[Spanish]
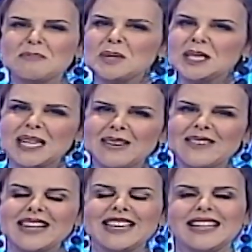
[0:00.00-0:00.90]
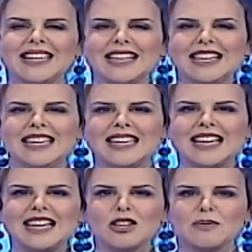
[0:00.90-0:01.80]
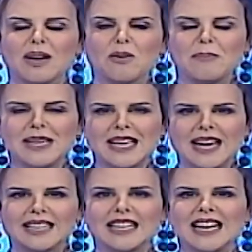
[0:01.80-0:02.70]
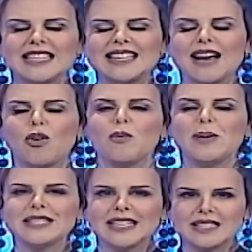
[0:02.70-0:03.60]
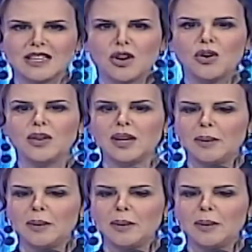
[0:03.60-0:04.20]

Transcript: muy chévere y que nos va a acompañar a tener esta conversación